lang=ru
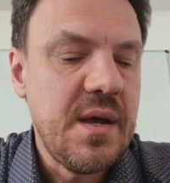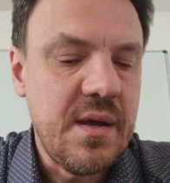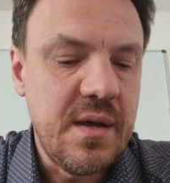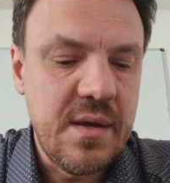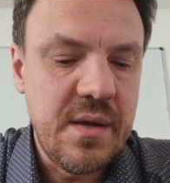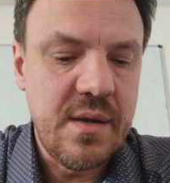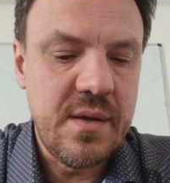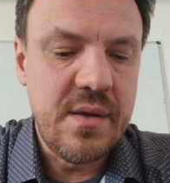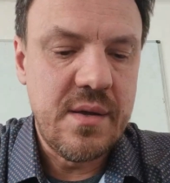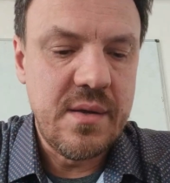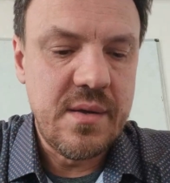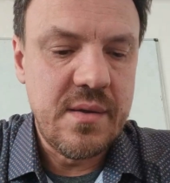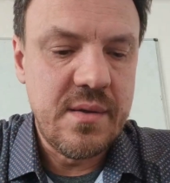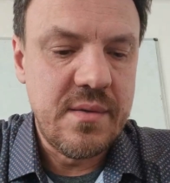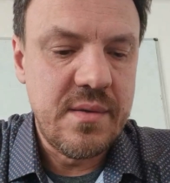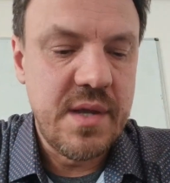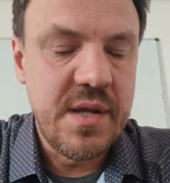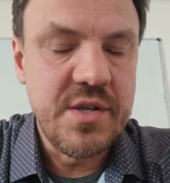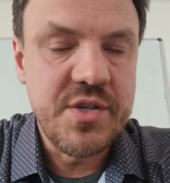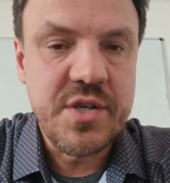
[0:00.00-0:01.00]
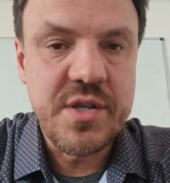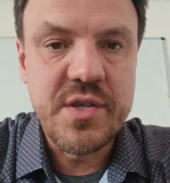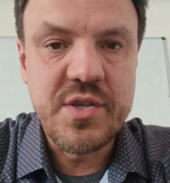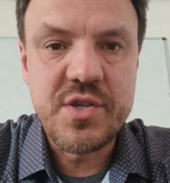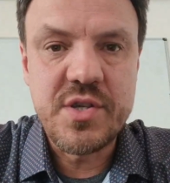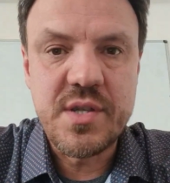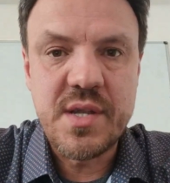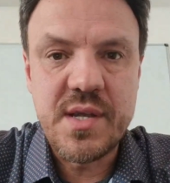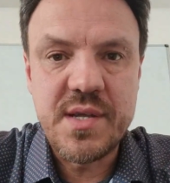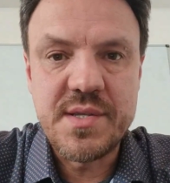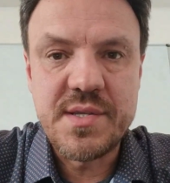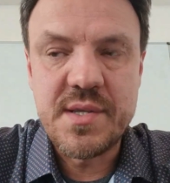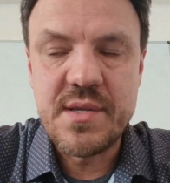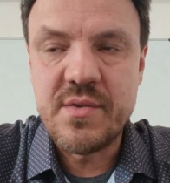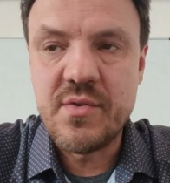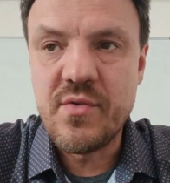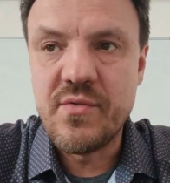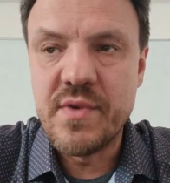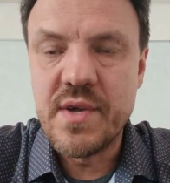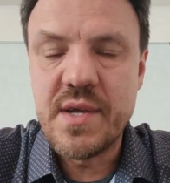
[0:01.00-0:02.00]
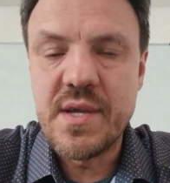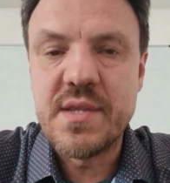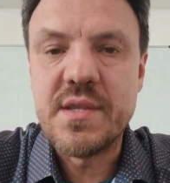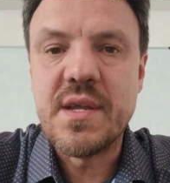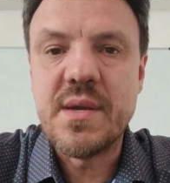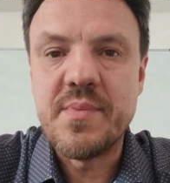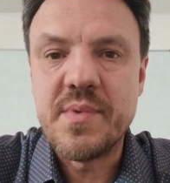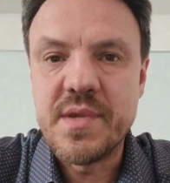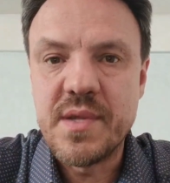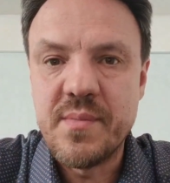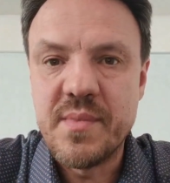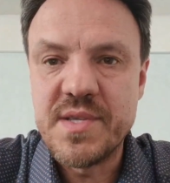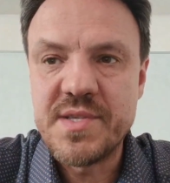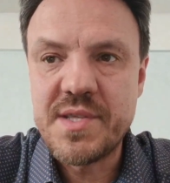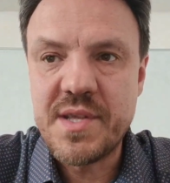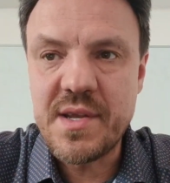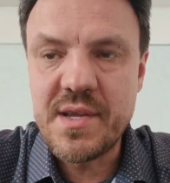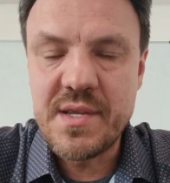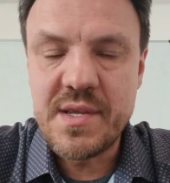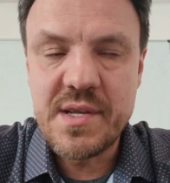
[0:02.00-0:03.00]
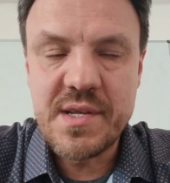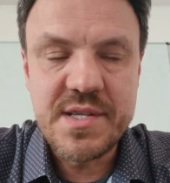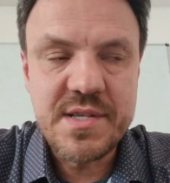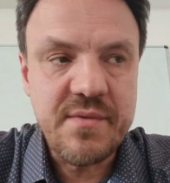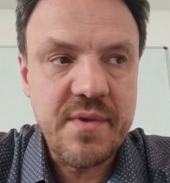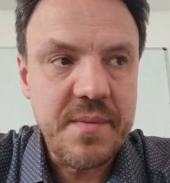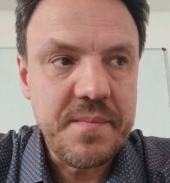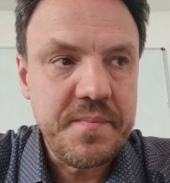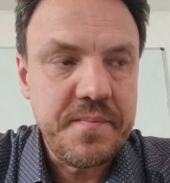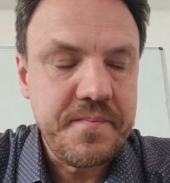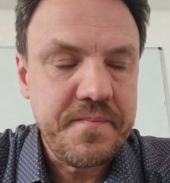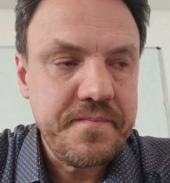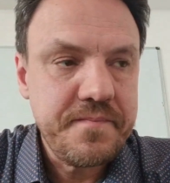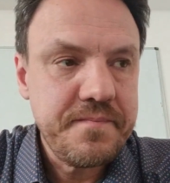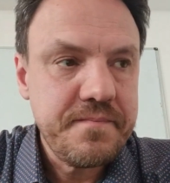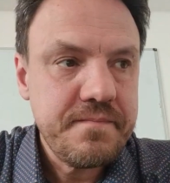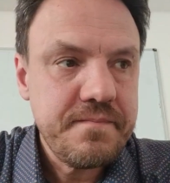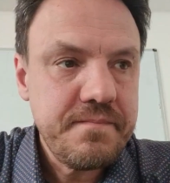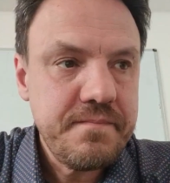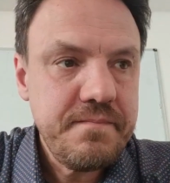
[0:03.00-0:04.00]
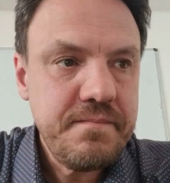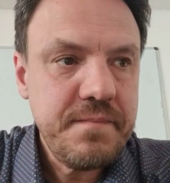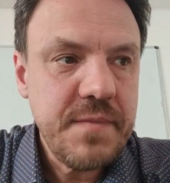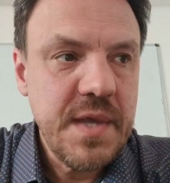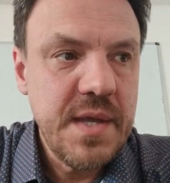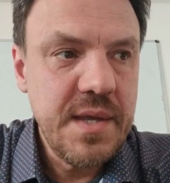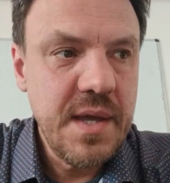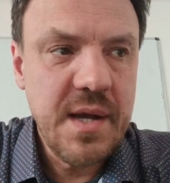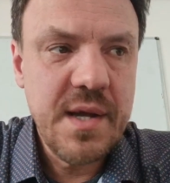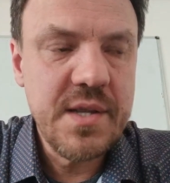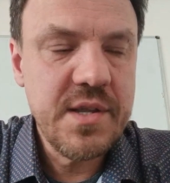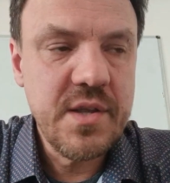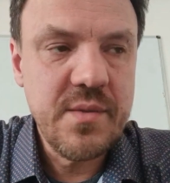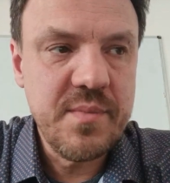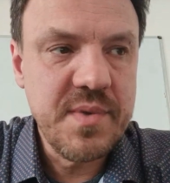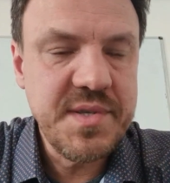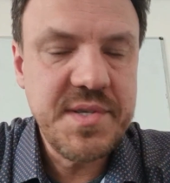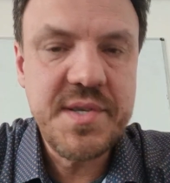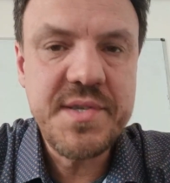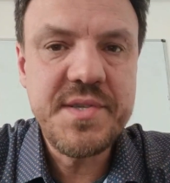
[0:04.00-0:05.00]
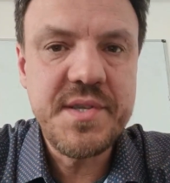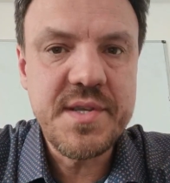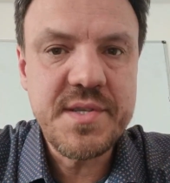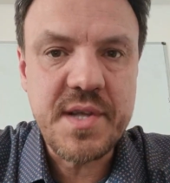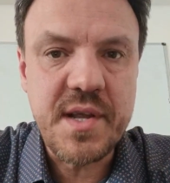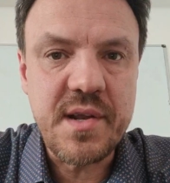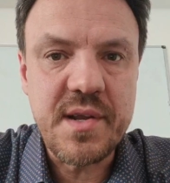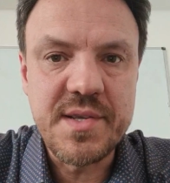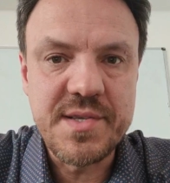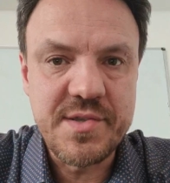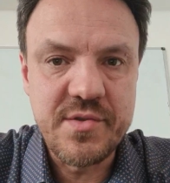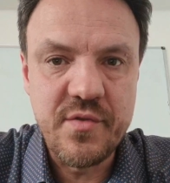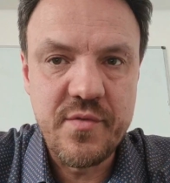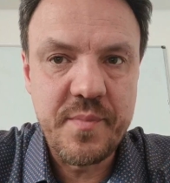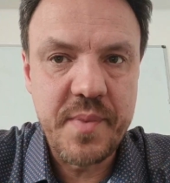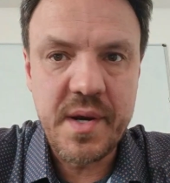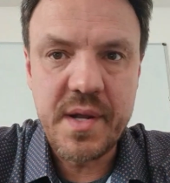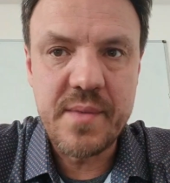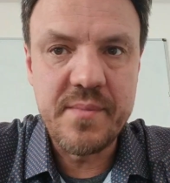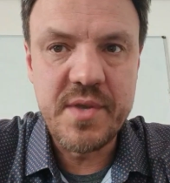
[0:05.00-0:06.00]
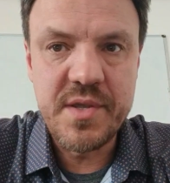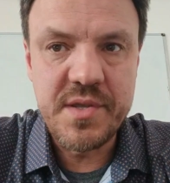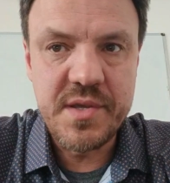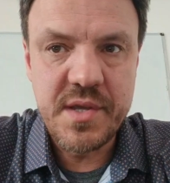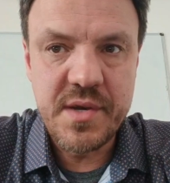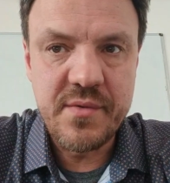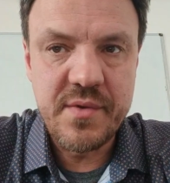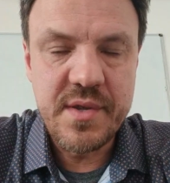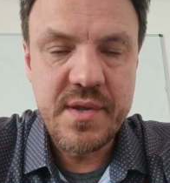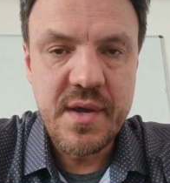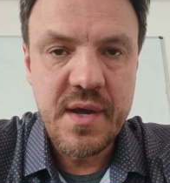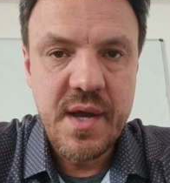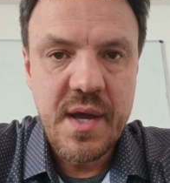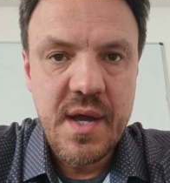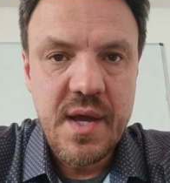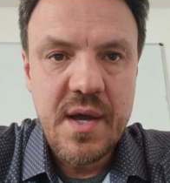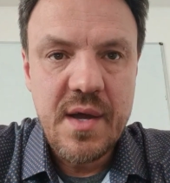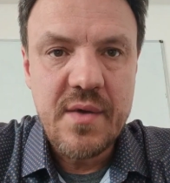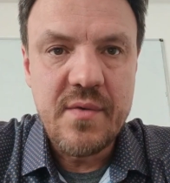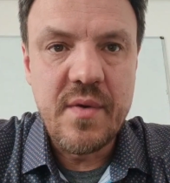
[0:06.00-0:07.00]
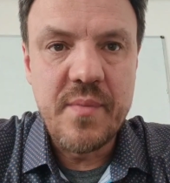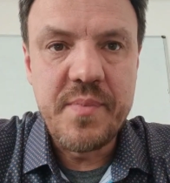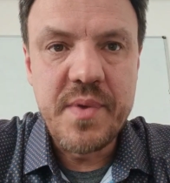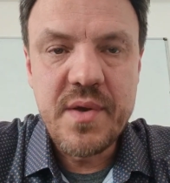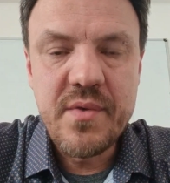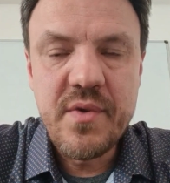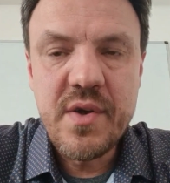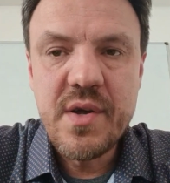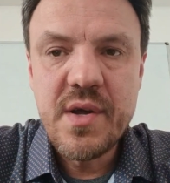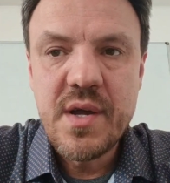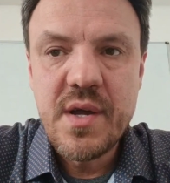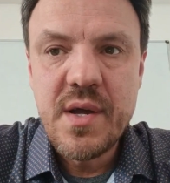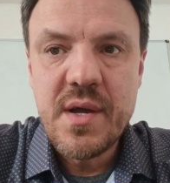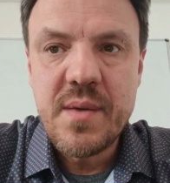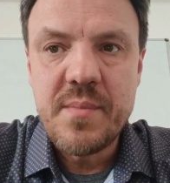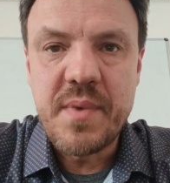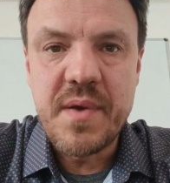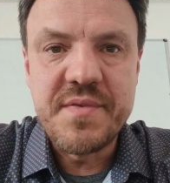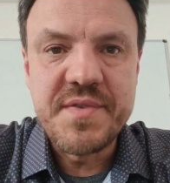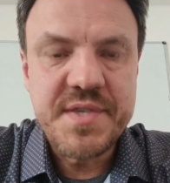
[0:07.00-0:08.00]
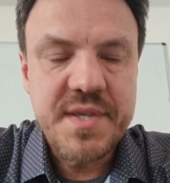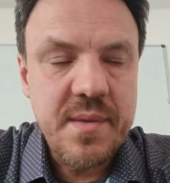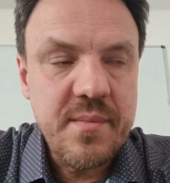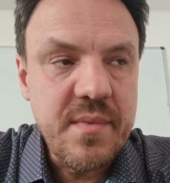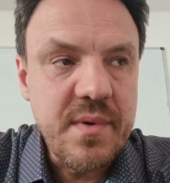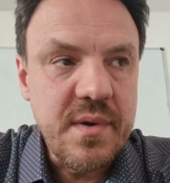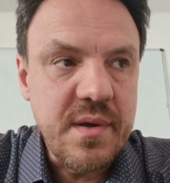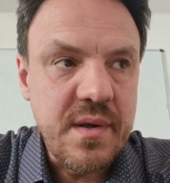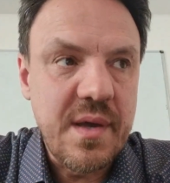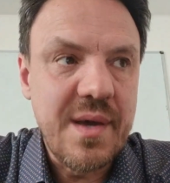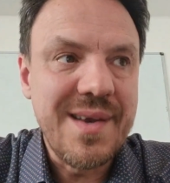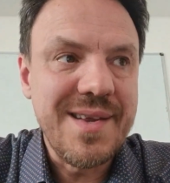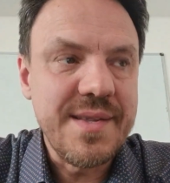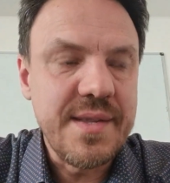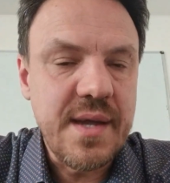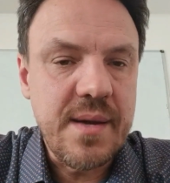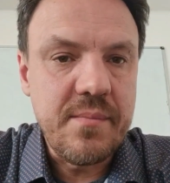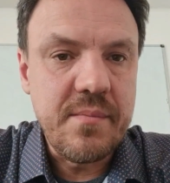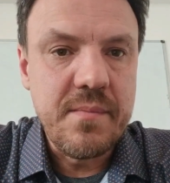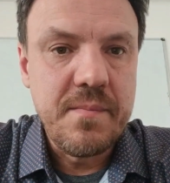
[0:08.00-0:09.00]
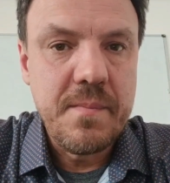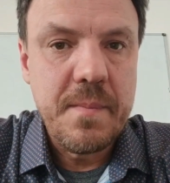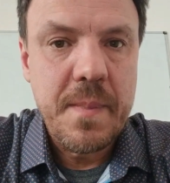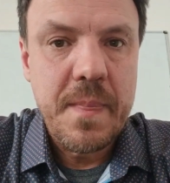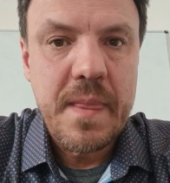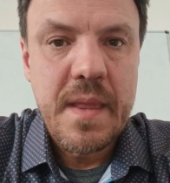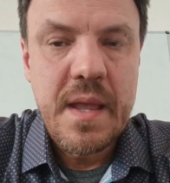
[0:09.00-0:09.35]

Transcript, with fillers: э, дальше начинается новый этап домостроительства. Я хотел бы здесь несколько слов прокомментировать. Во-первых, по всем городам –